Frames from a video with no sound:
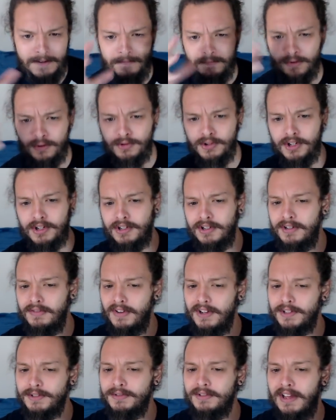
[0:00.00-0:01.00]
onde a gente vai
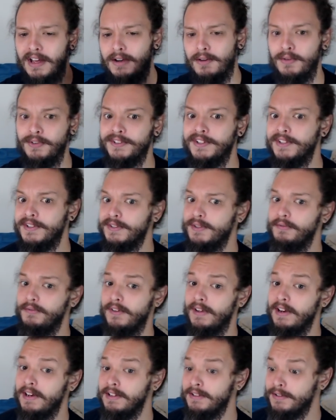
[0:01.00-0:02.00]
estudar coisas
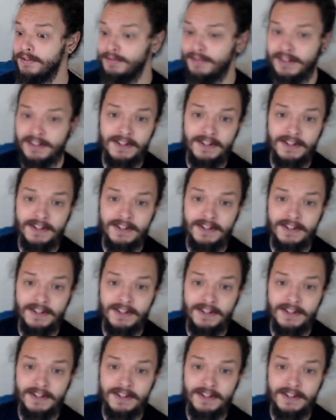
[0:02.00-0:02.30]
diferentes do que a